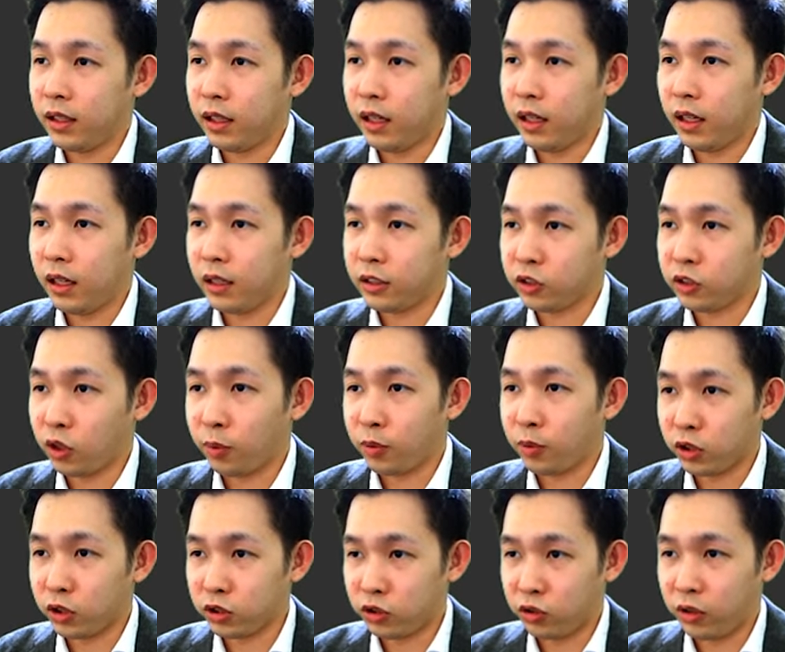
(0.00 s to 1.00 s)
uh, stop
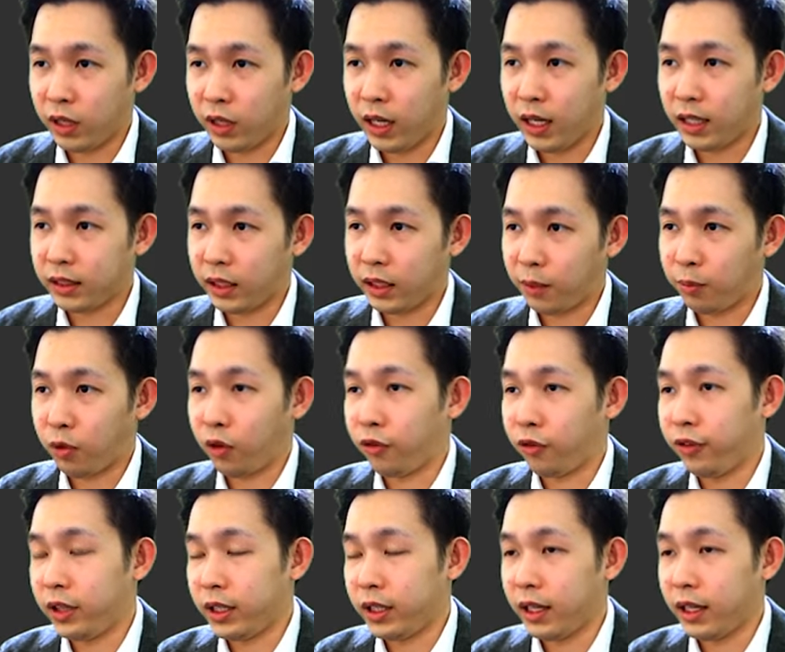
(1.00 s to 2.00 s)
loss juga take
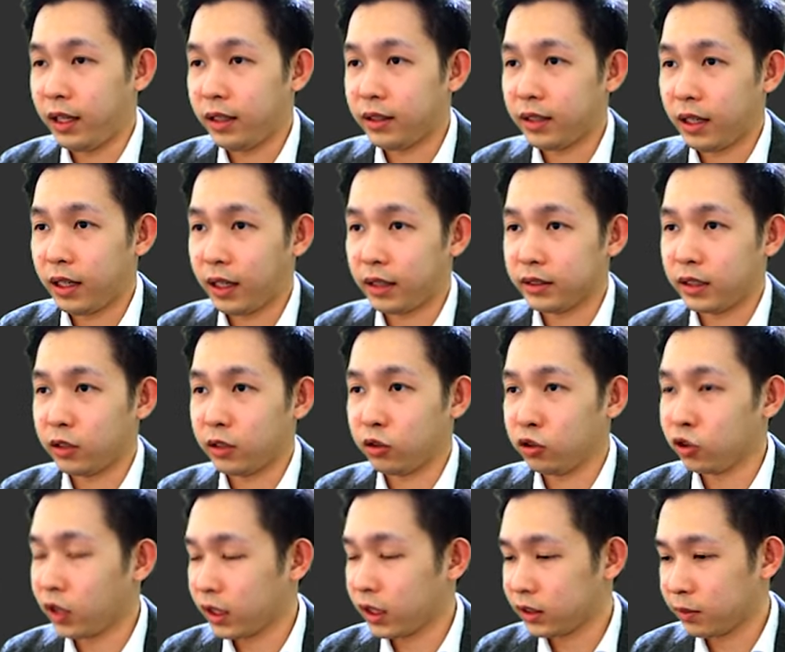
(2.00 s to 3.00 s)
profit ya akan saya
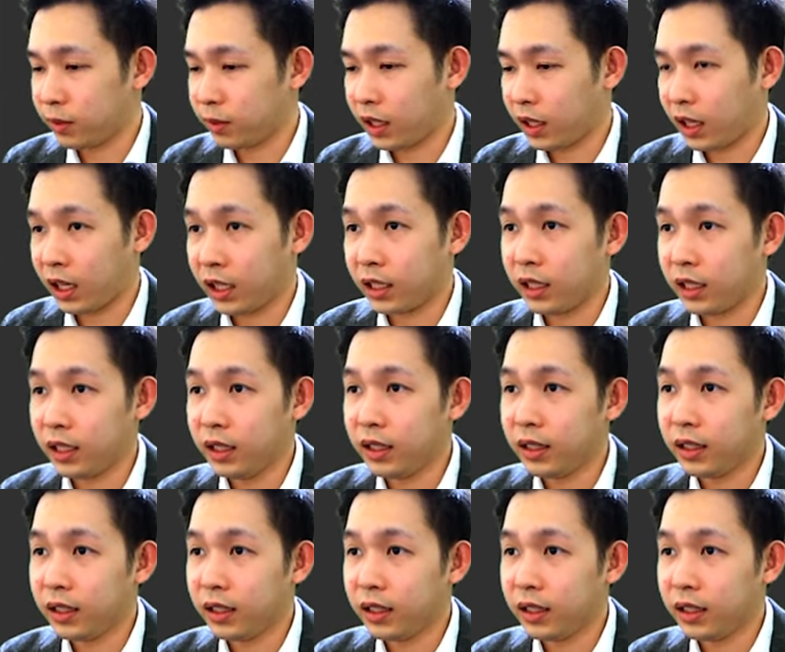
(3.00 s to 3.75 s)
tunjukkan sebentar lagi